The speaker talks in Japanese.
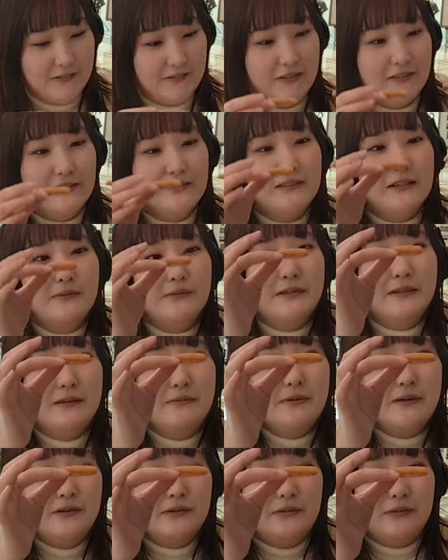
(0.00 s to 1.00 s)
比べて
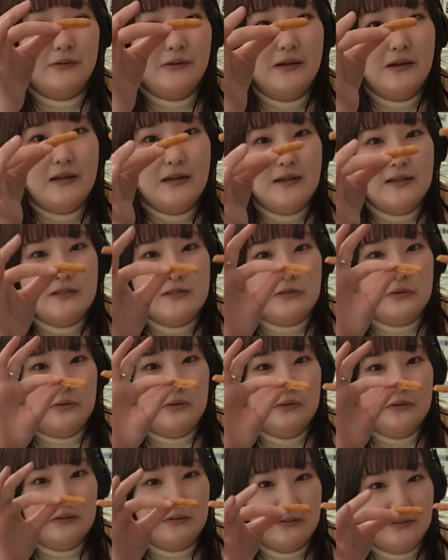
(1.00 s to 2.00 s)
みると
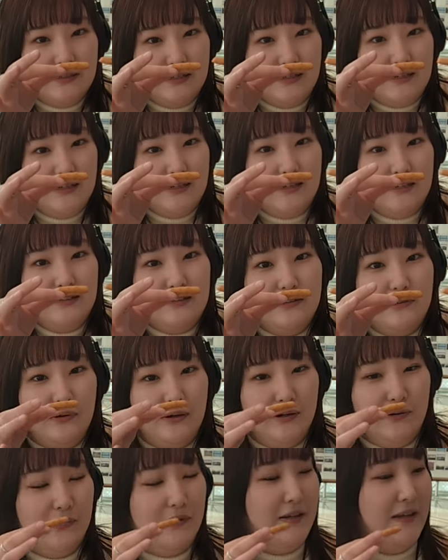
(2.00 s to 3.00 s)
ちょっとね色が
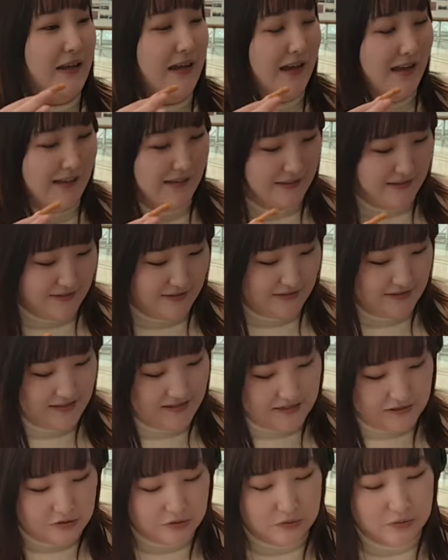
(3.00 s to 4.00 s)
濃いな。じゃ
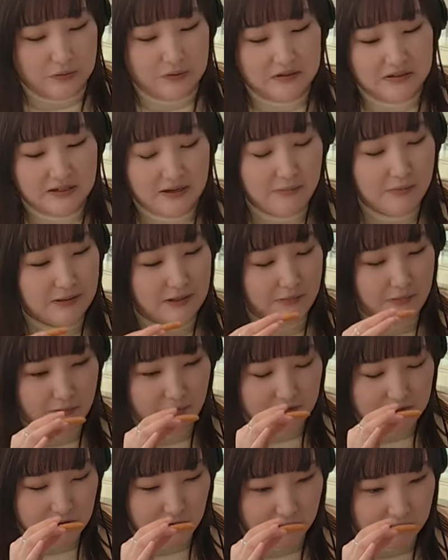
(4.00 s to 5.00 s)
あちょっと頑張ってみま
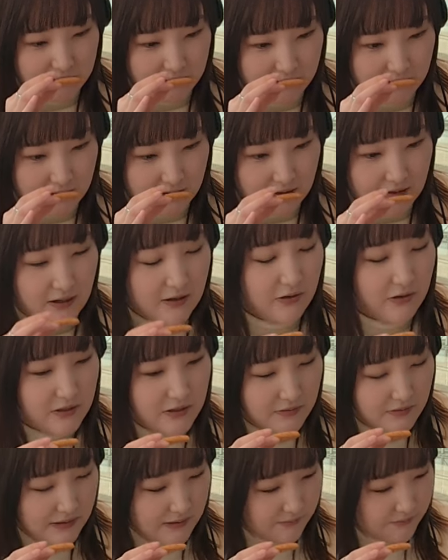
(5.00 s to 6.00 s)
しょう。香り
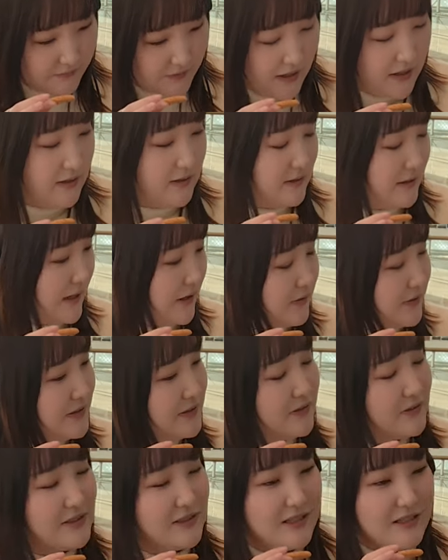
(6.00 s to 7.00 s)
はあ香り
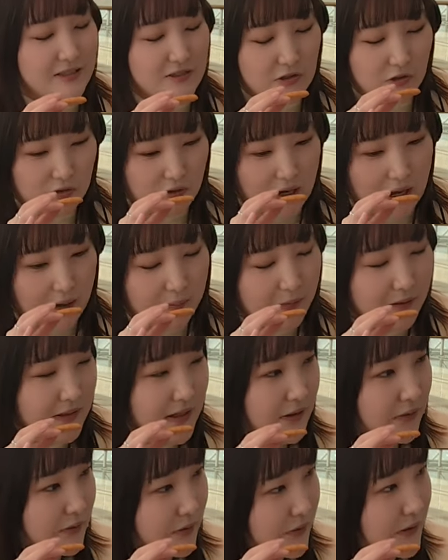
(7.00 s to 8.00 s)
の時点でちょっと
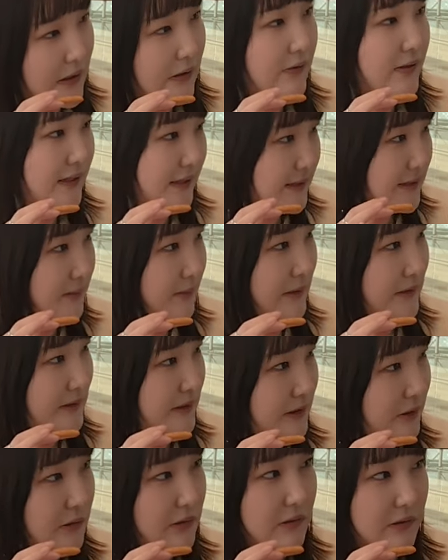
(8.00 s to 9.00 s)
ハバネロの香りがします。
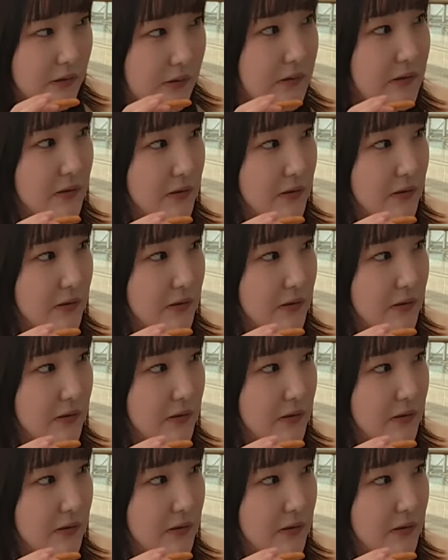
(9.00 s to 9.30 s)
独特